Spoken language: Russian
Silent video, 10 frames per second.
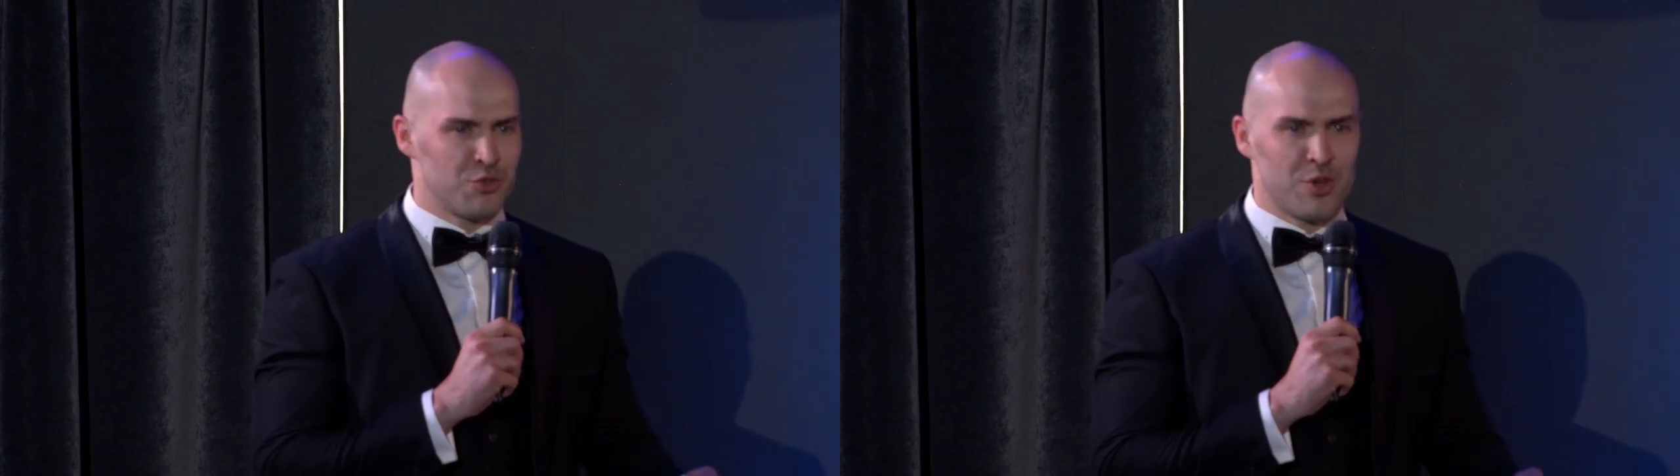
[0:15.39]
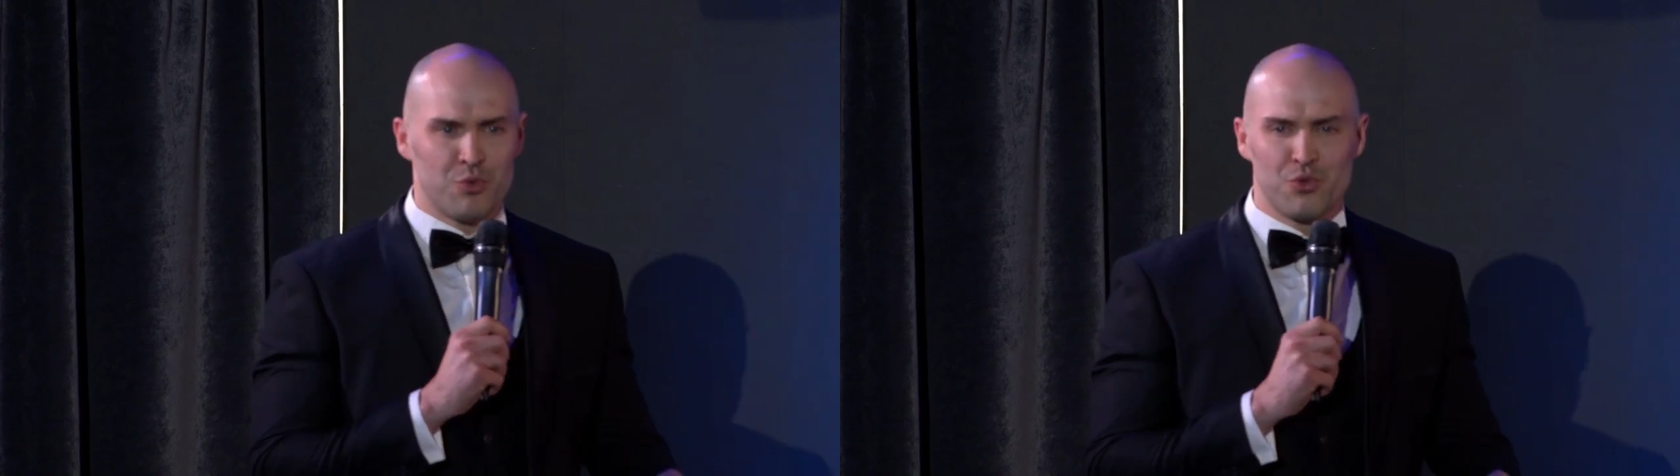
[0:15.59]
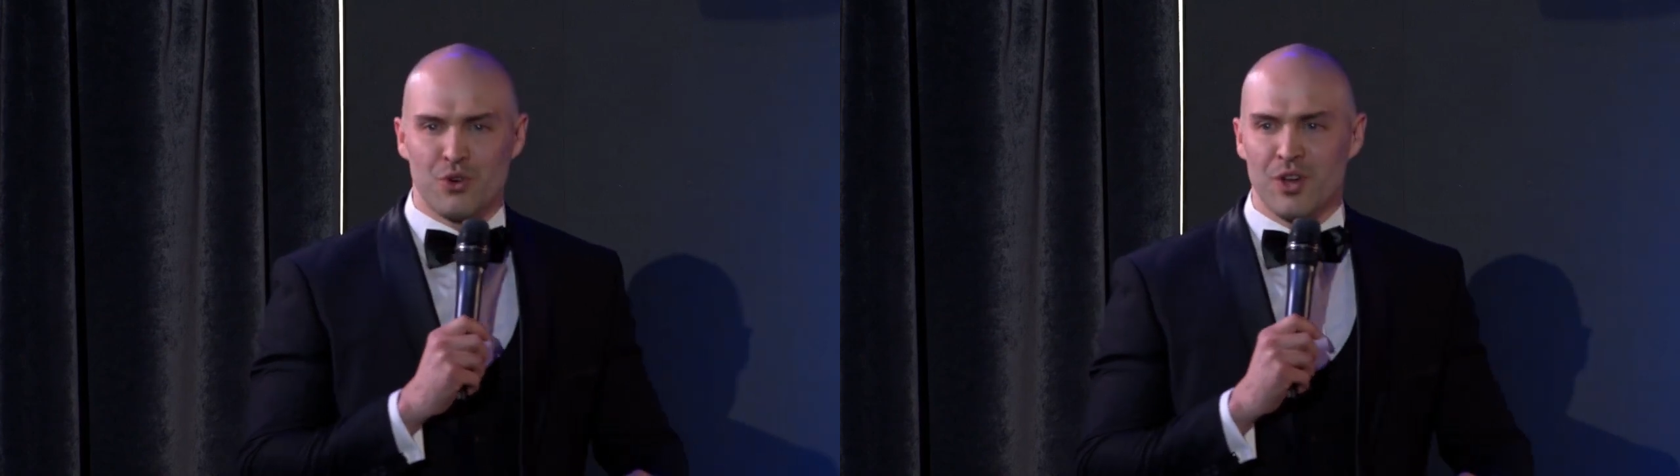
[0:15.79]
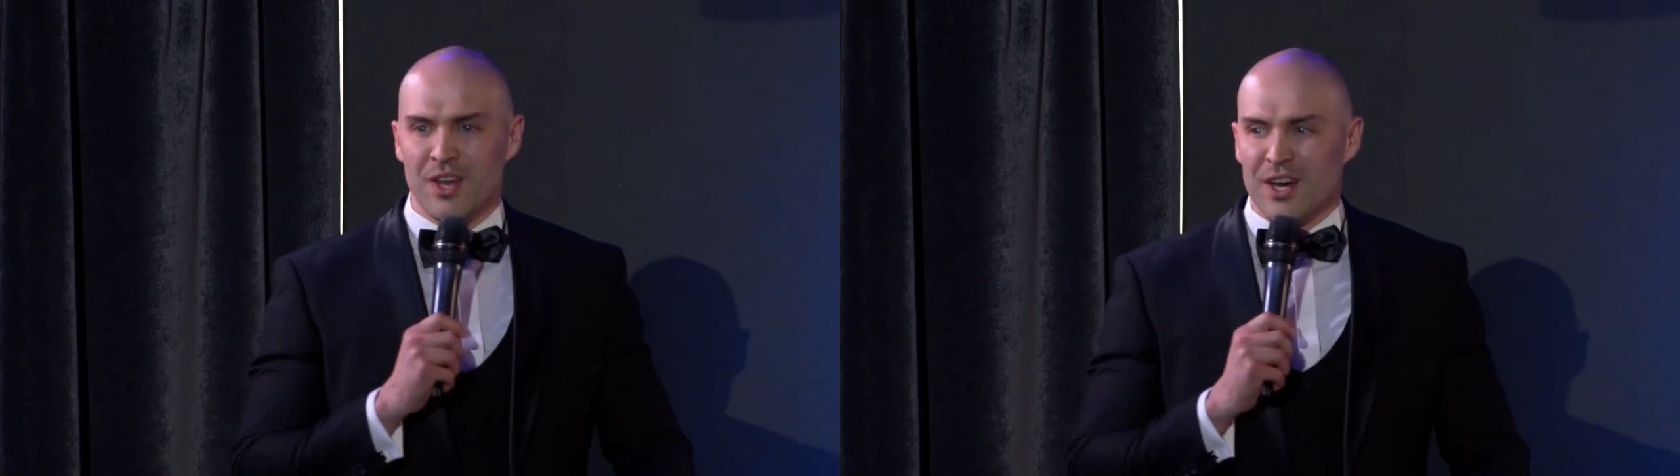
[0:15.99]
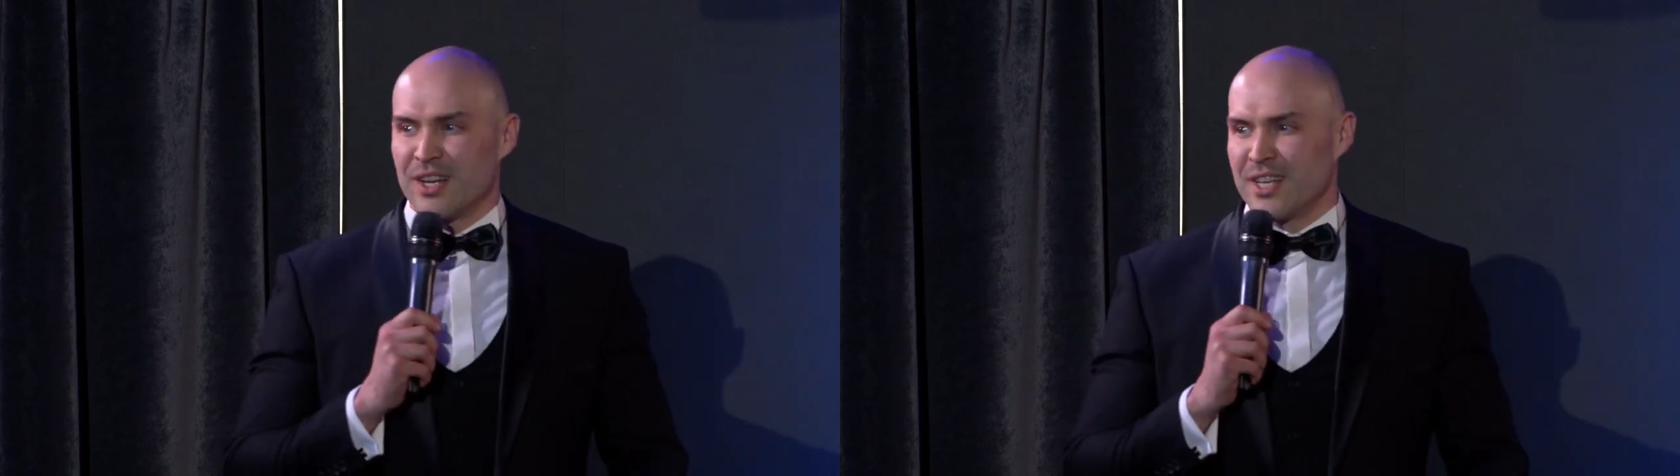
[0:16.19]
я буду
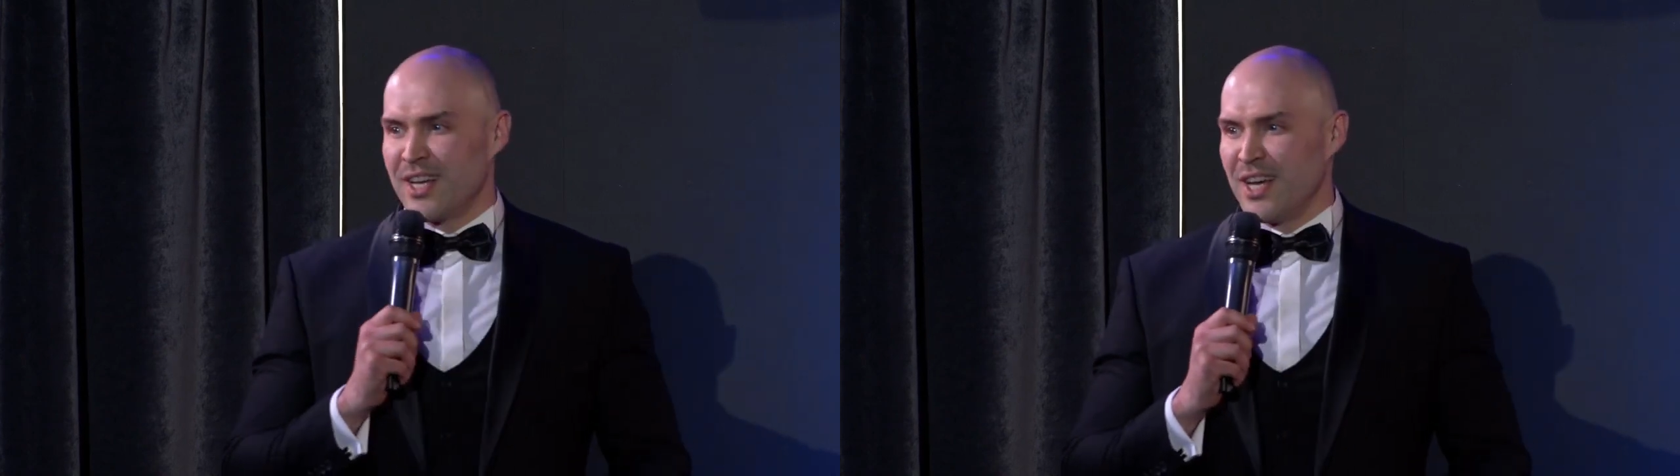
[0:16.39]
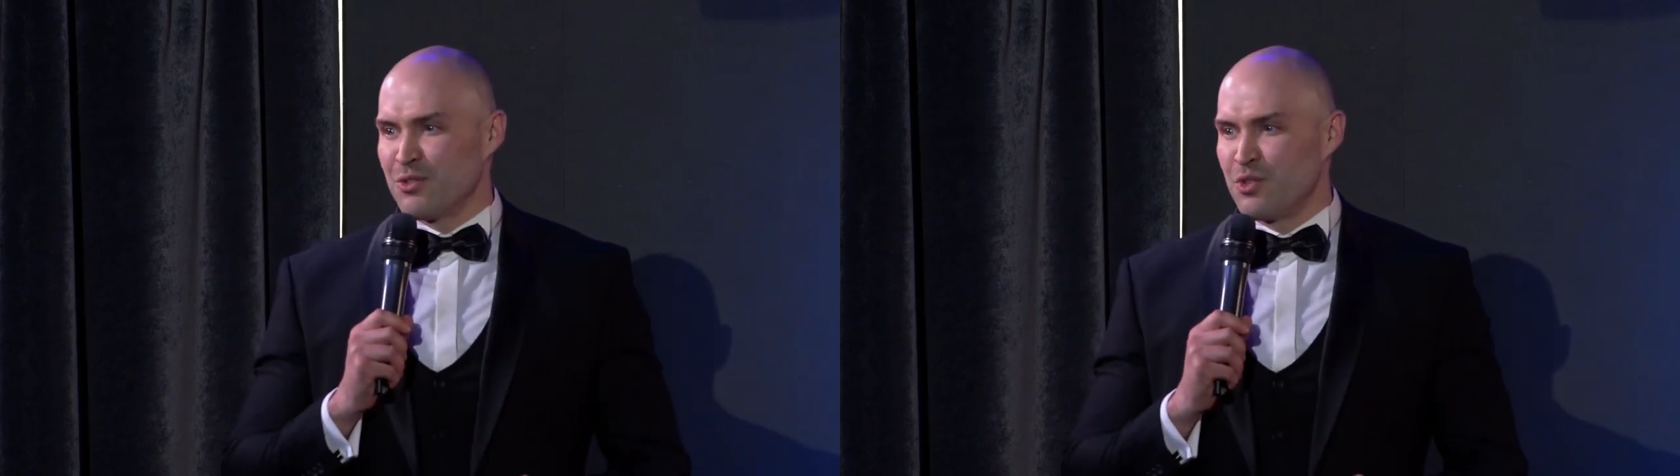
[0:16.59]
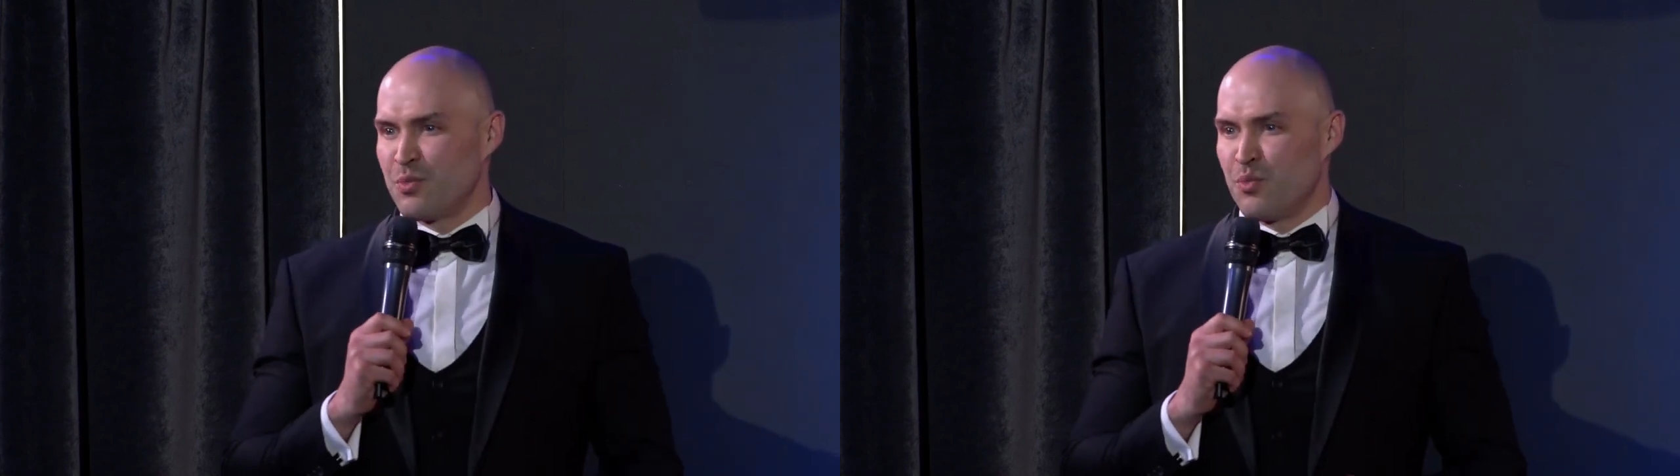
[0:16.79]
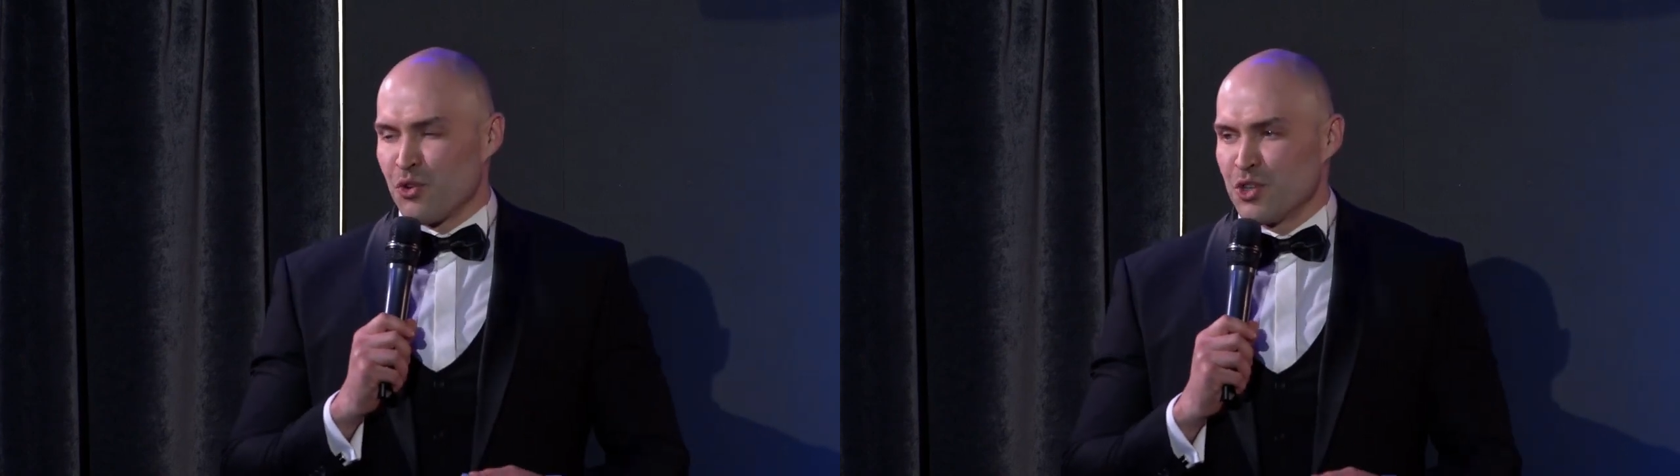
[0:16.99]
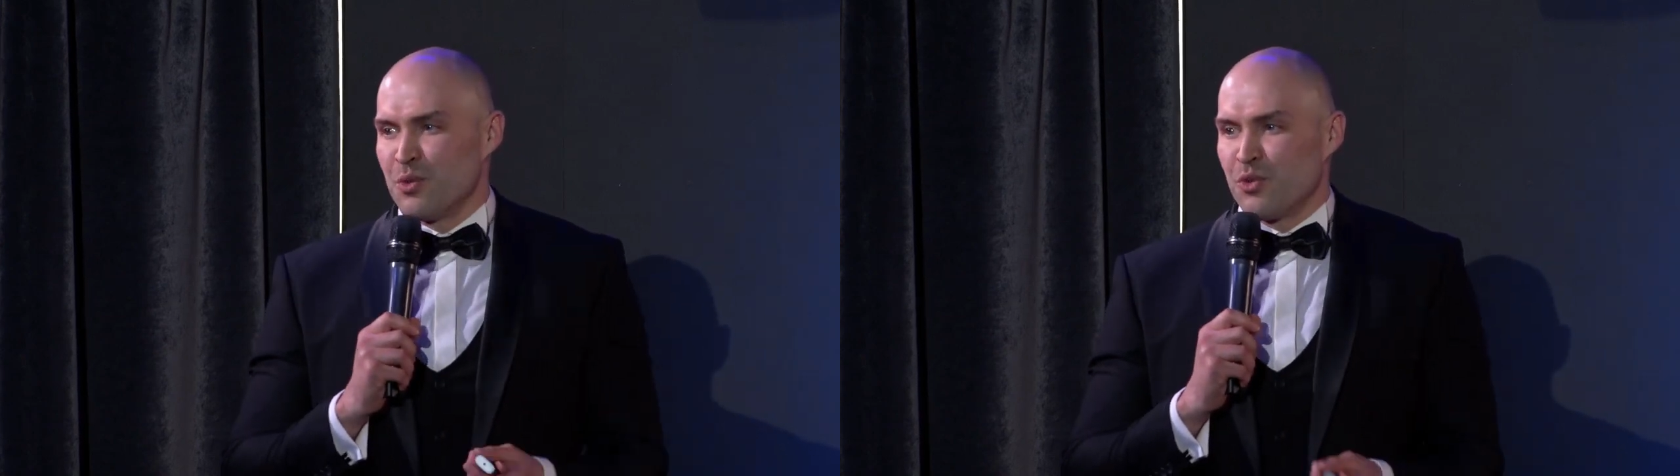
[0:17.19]
рассказывать
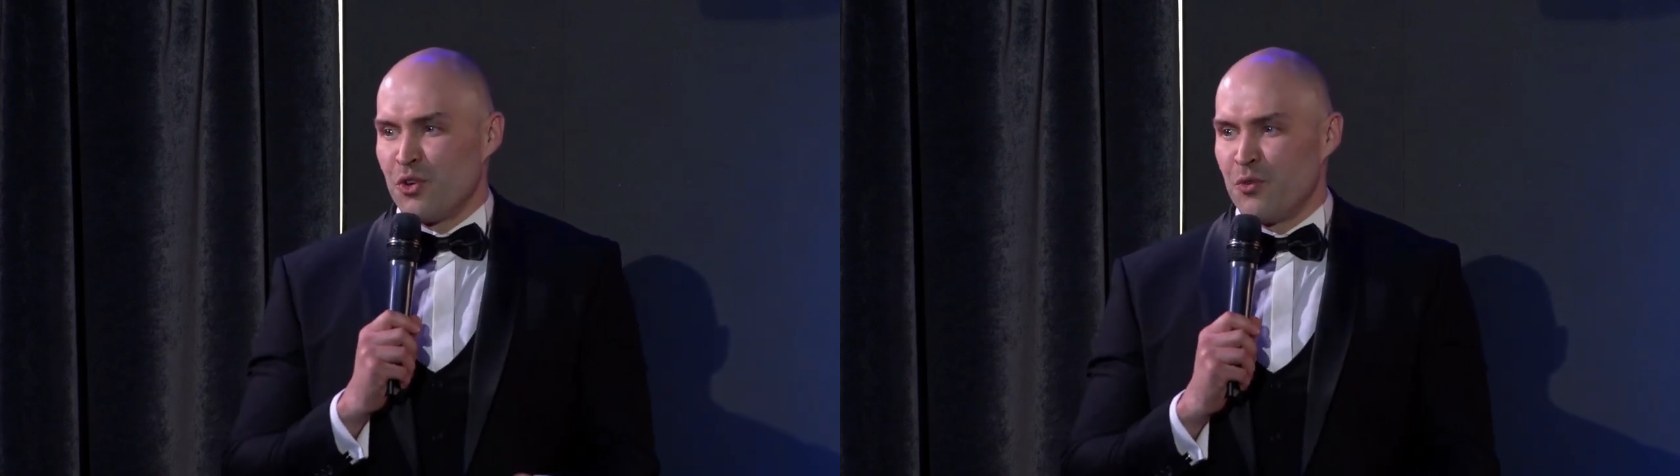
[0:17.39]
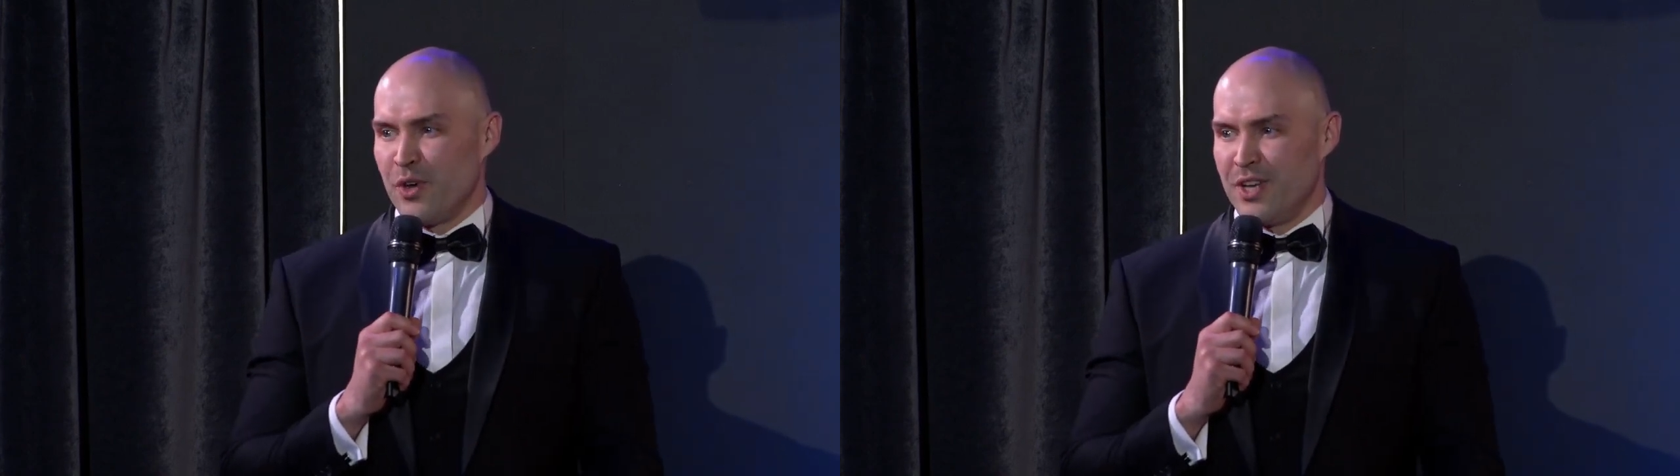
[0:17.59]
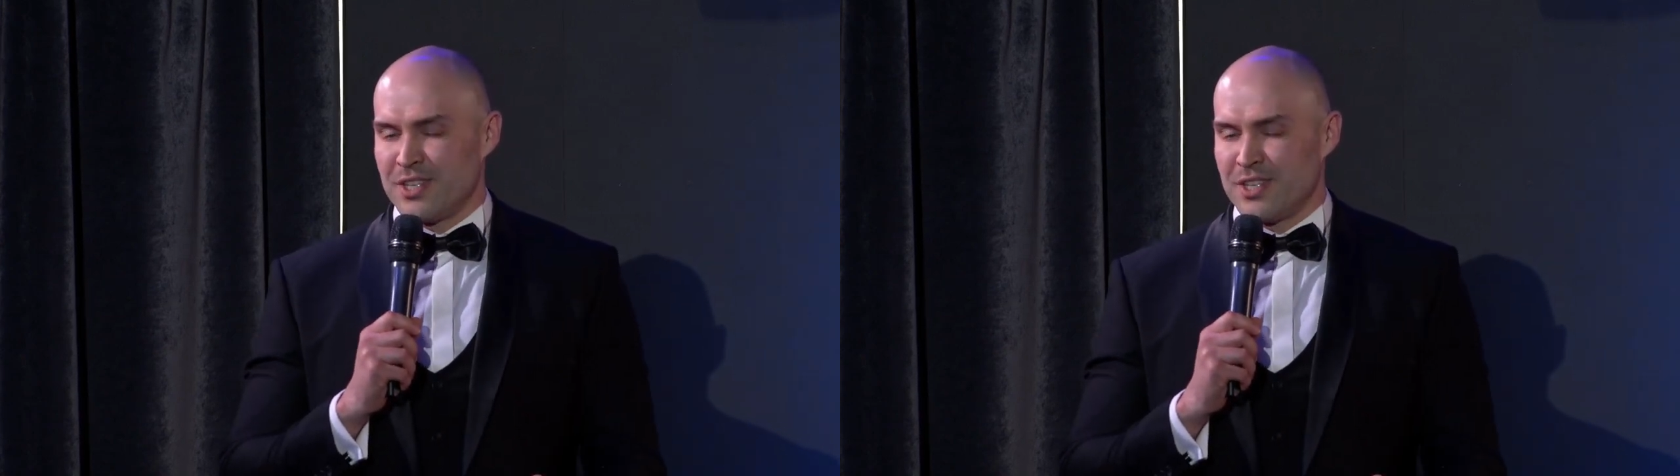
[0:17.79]
просто про Inface,